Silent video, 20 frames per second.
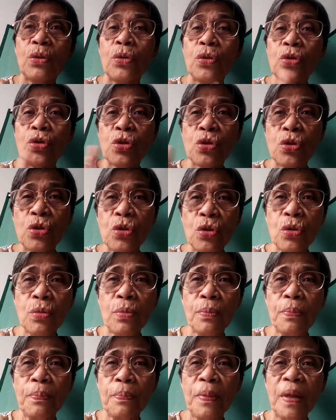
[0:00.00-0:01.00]

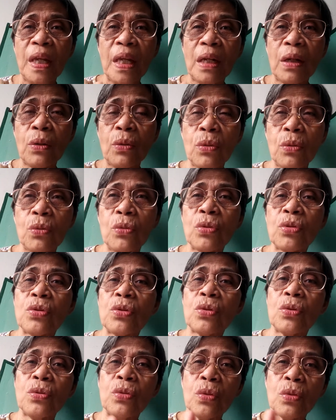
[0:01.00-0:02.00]
costume pero
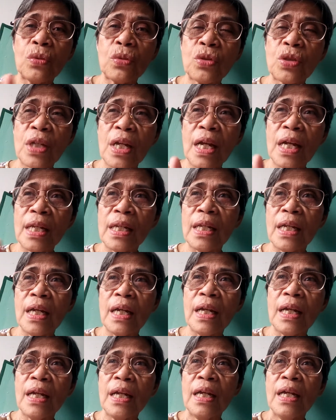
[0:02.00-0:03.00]
gusto ko
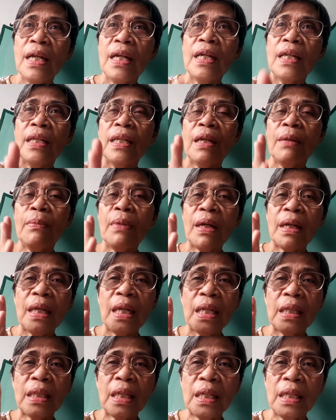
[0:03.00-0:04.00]
sana na
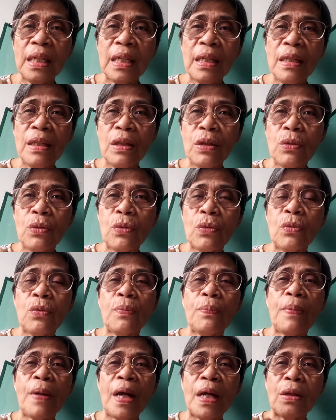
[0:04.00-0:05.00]
makita din niyo
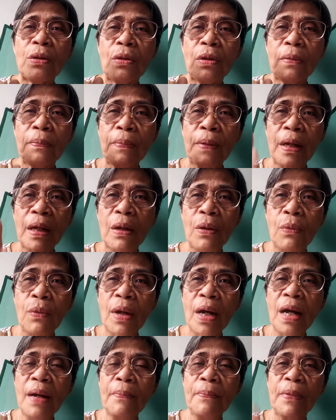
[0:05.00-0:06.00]
paano ang
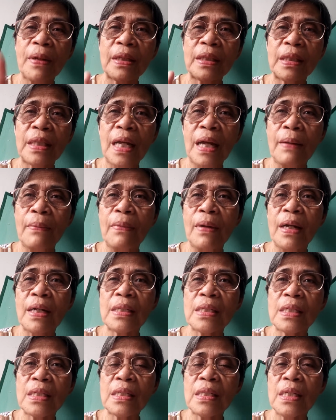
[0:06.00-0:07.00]
paggawa
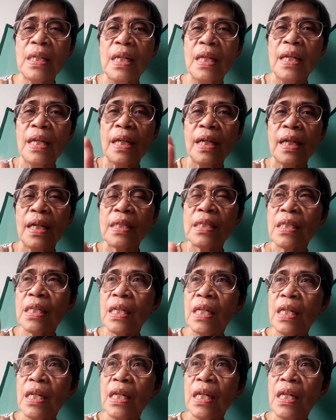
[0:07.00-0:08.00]
pagtabas
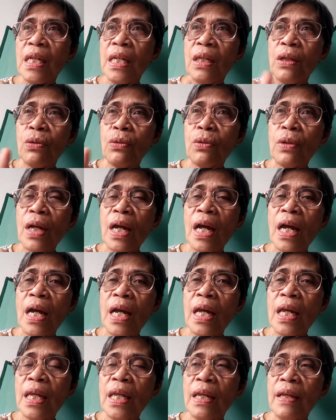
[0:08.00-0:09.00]
kasi iyon
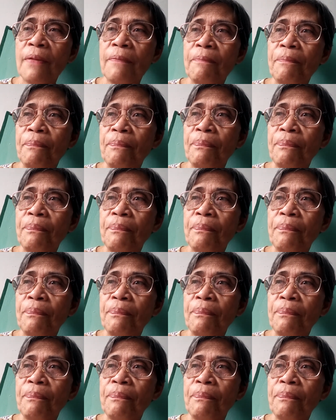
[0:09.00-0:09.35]
ay